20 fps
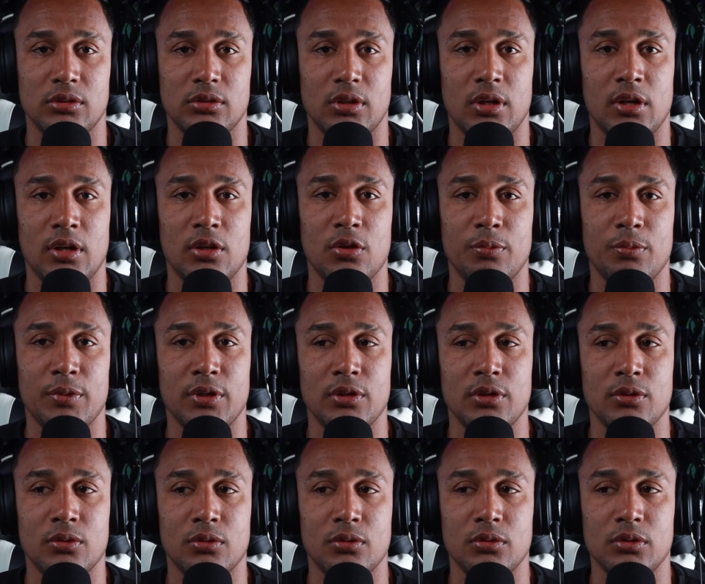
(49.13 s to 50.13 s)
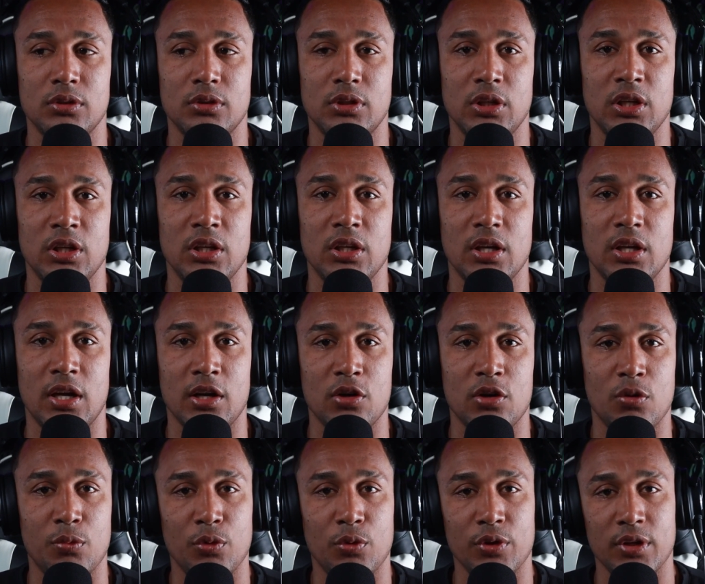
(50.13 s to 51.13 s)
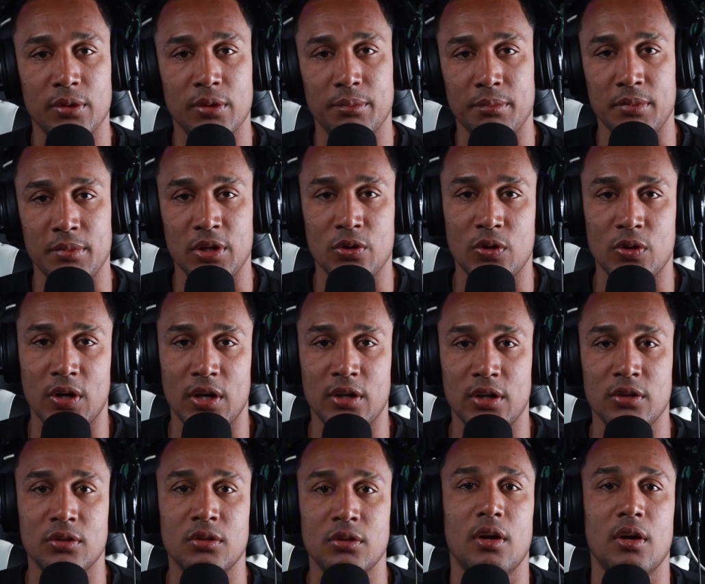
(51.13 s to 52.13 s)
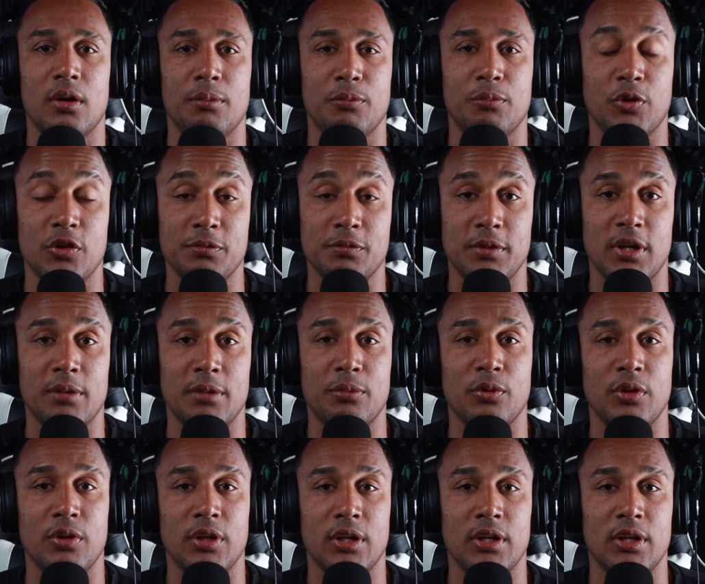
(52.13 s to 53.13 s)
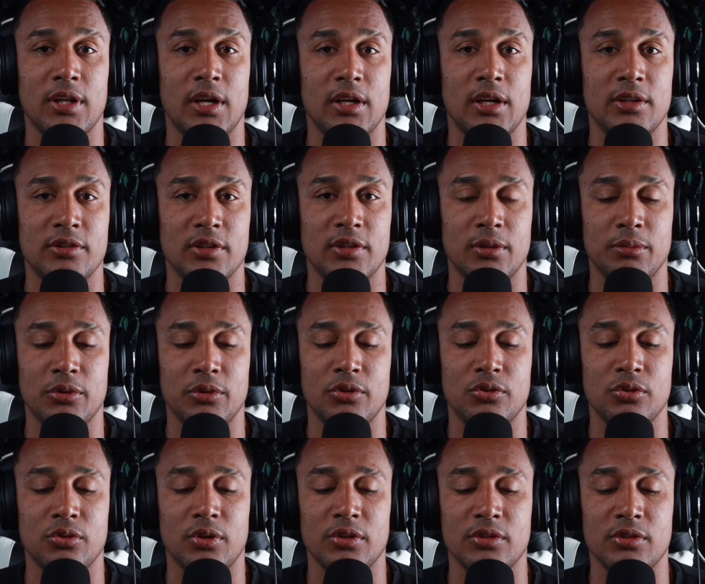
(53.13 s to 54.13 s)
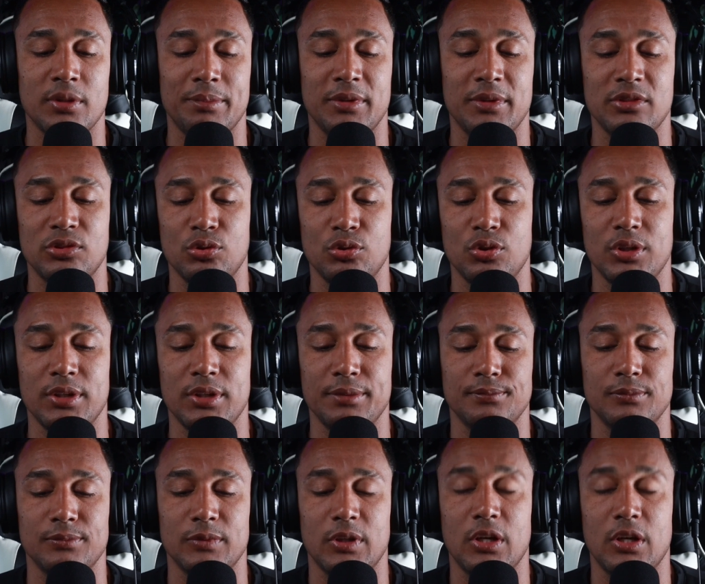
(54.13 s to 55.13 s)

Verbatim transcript: el domingo y acomodé mi horario pues para poder darle servicio a esta persona.